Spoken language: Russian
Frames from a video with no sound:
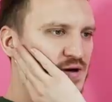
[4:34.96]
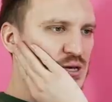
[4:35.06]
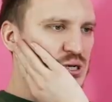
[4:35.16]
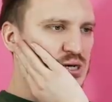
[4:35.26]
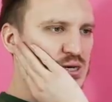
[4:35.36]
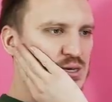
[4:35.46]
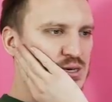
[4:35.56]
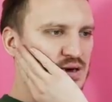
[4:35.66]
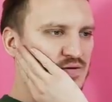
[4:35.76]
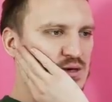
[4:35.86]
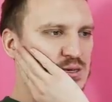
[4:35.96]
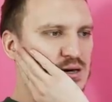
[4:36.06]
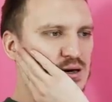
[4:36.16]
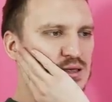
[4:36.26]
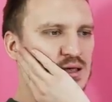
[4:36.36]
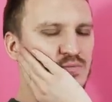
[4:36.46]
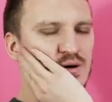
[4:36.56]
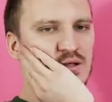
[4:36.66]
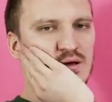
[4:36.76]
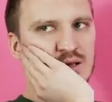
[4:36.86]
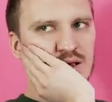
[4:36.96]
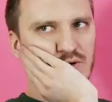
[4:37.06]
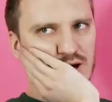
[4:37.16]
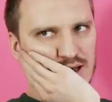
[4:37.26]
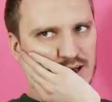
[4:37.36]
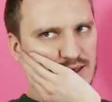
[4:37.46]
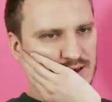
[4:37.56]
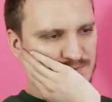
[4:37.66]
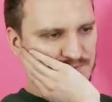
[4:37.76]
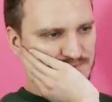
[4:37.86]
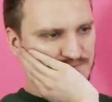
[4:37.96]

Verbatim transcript: Франшиза советская и три балла, если я угадаю, да?